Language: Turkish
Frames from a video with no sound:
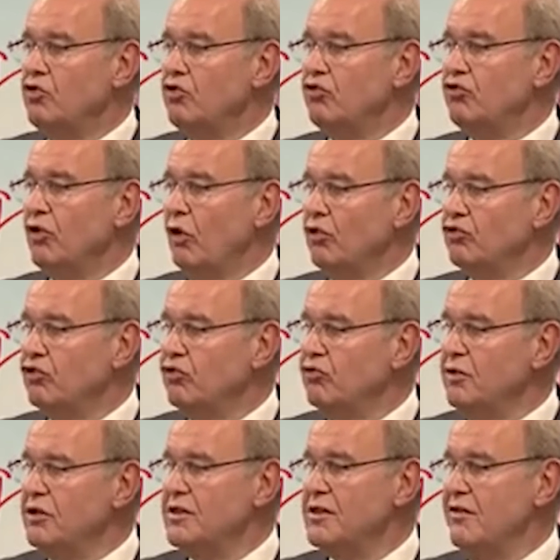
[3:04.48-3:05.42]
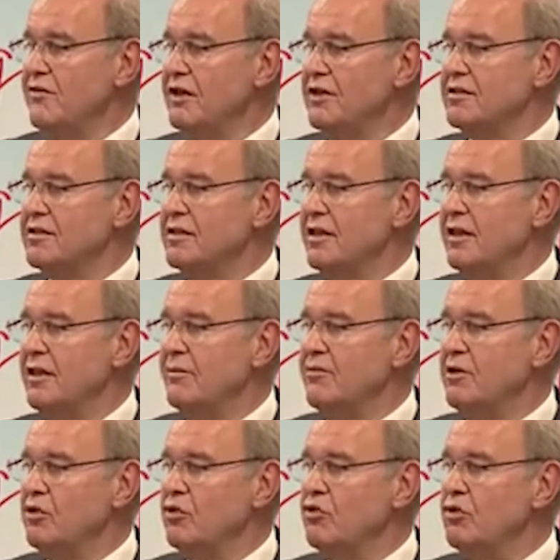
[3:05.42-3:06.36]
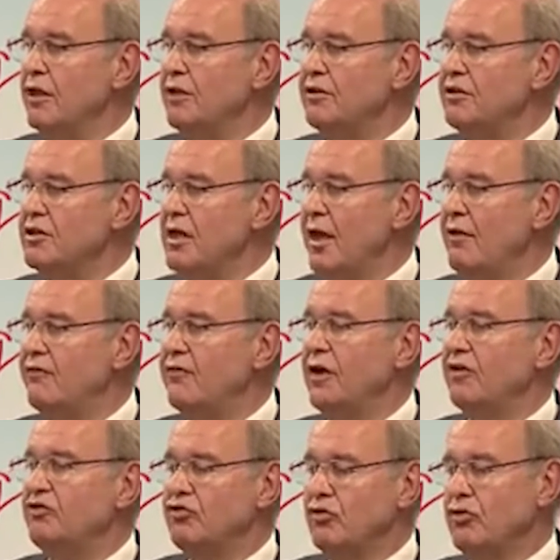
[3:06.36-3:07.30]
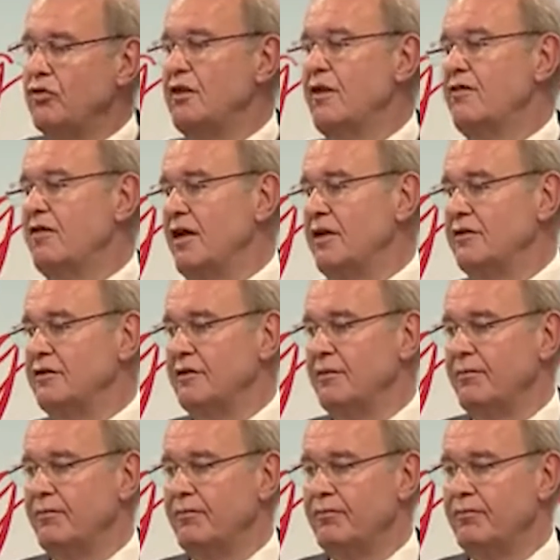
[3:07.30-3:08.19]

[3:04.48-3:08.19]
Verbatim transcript: %31 seviyesinde de bir üretici enflasyonu devraldı.